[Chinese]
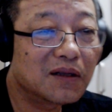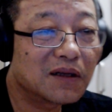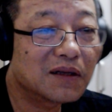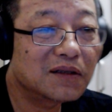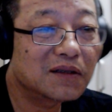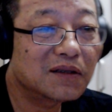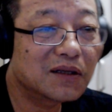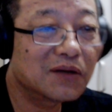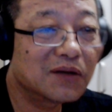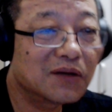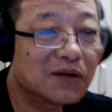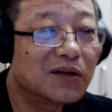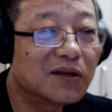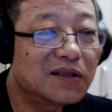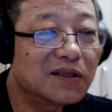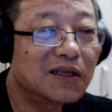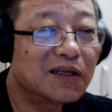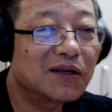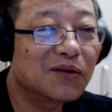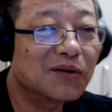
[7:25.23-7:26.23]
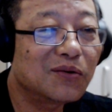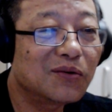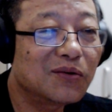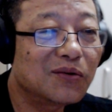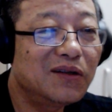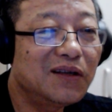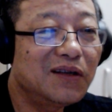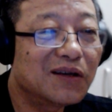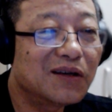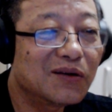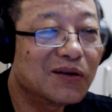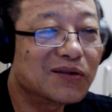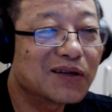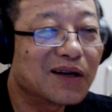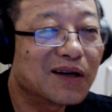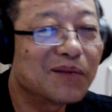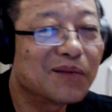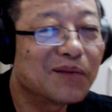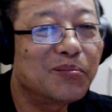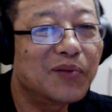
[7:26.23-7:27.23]
结果结了婚以后就
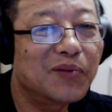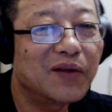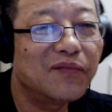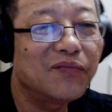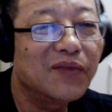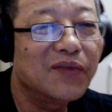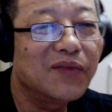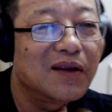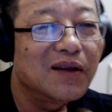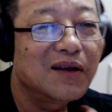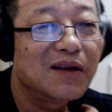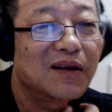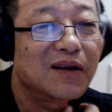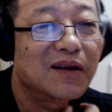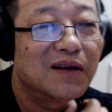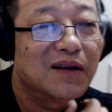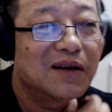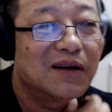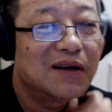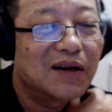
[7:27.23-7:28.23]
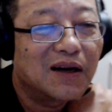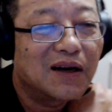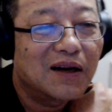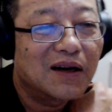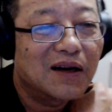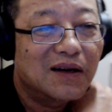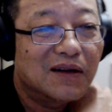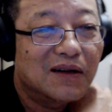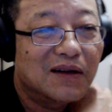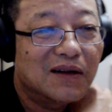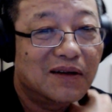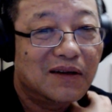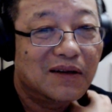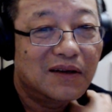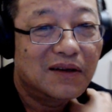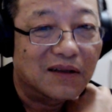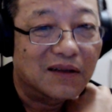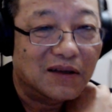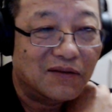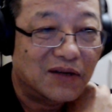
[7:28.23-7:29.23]
更笨，啊，
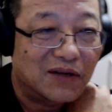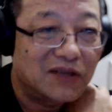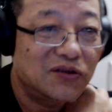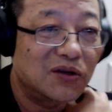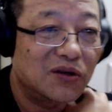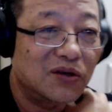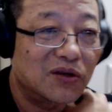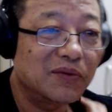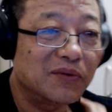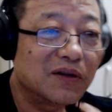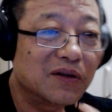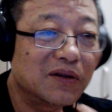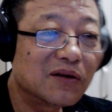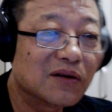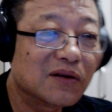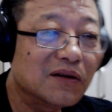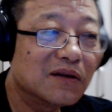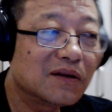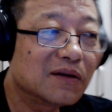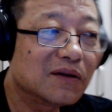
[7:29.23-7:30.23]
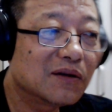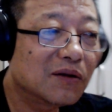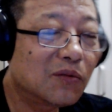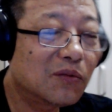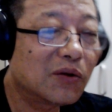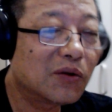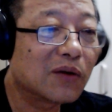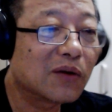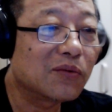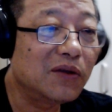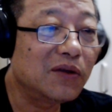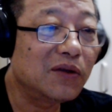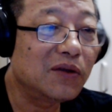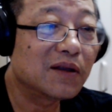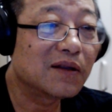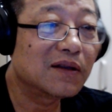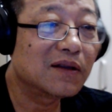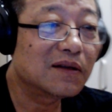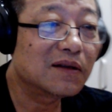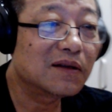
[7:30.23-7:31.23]
那完全不能怪婚姻，
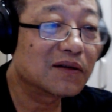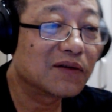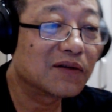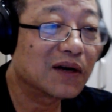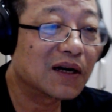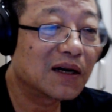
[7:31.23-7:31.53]
是吧？